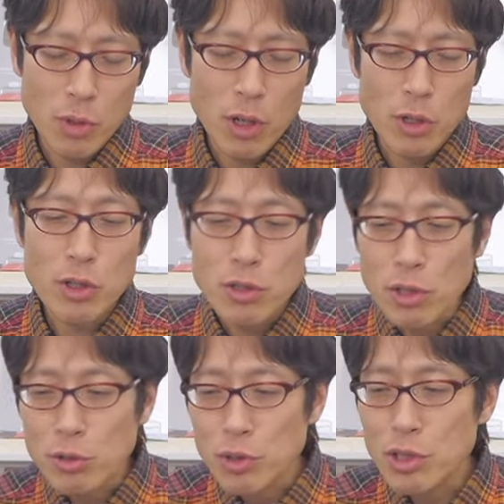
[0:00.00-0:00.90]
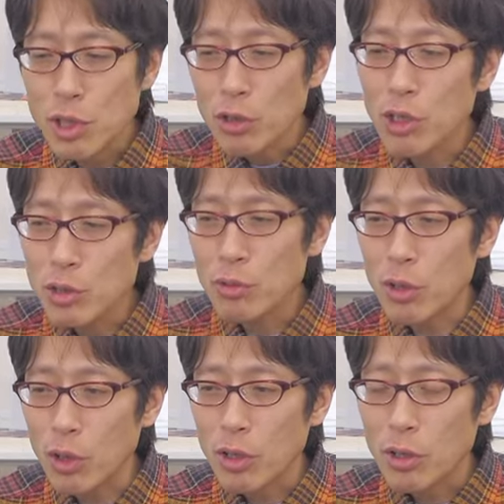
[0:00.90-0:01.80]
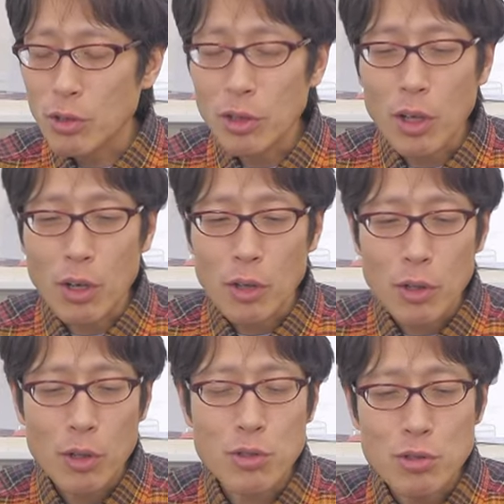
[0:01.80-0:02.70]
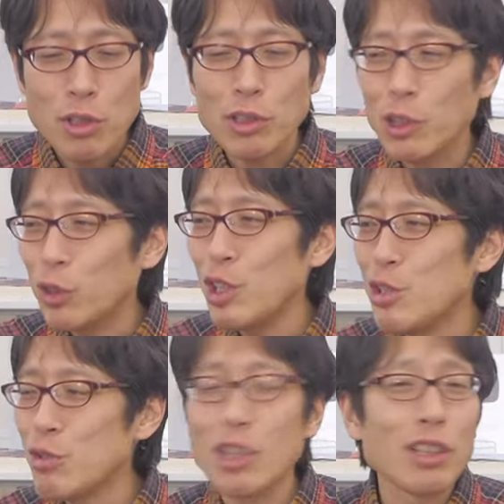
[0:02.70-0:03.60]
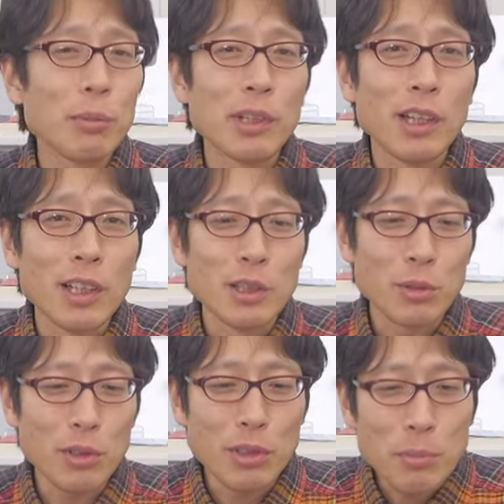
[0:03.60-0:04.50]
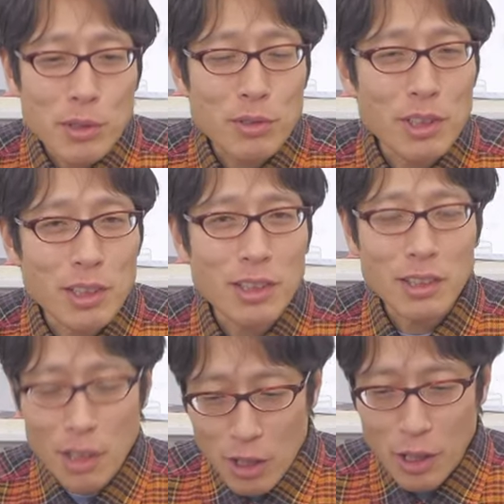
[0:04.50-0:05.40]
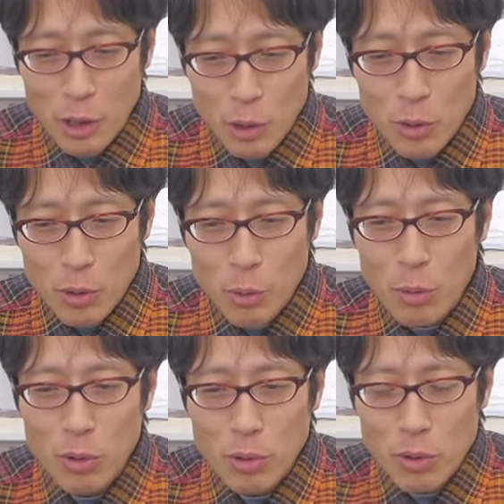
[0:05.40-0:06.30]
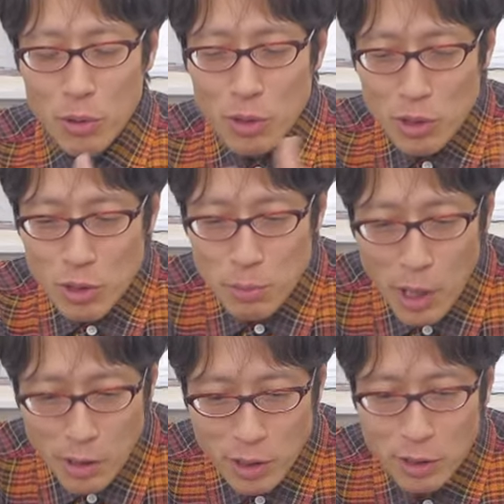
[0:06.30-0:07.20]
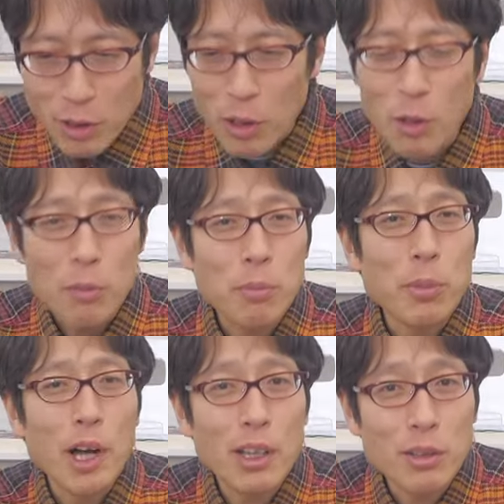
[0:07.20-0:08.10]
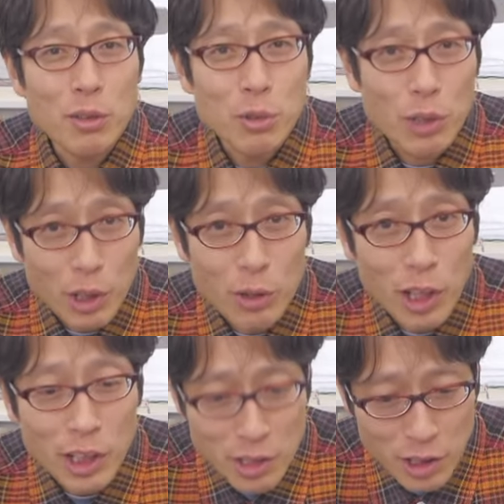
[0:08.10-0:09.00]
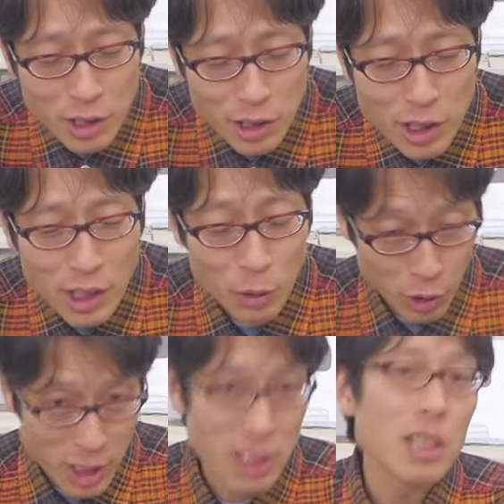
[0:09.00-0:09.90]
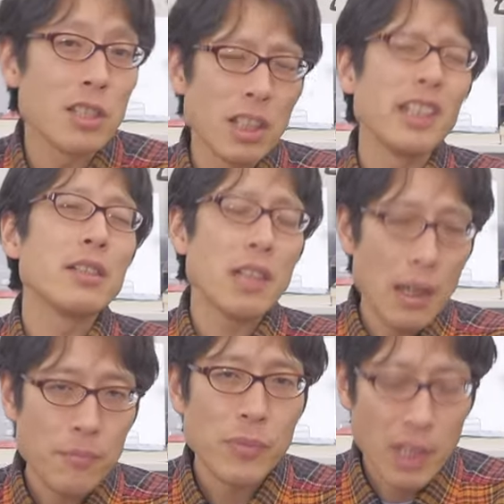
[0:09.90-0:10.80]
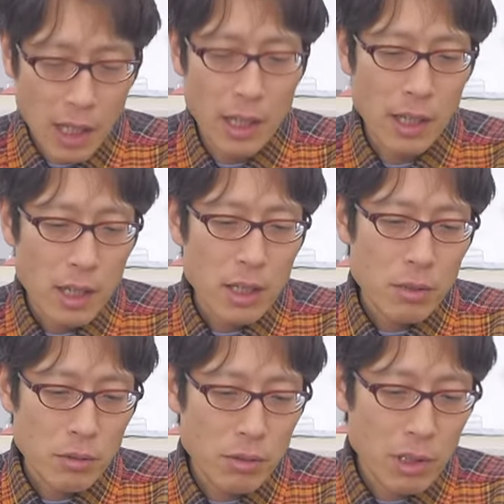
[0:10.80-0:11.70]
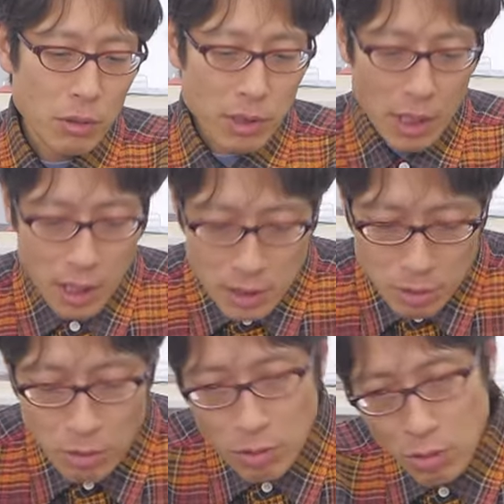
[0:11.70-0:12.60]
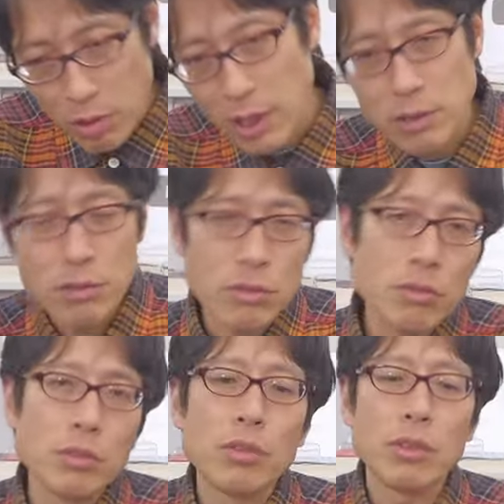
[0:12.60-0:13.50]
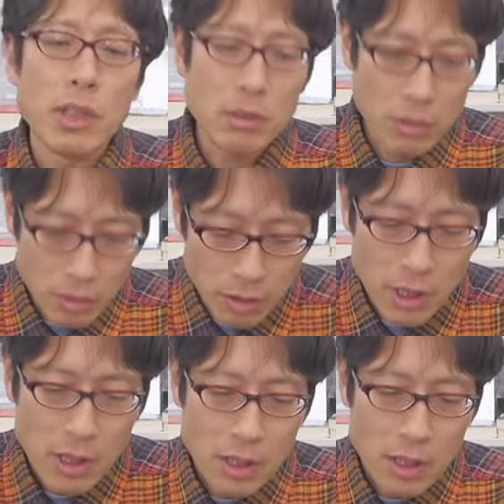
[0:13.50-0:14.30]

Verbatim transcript: ら、1+1が2っていうのは、ただ10だったのが20になったみたいな、それって別にね、人数倍になったら倍っていうそれだけの話で、ただの足し算じゃないですか。はい。ところがお互い相互補完するってことになると、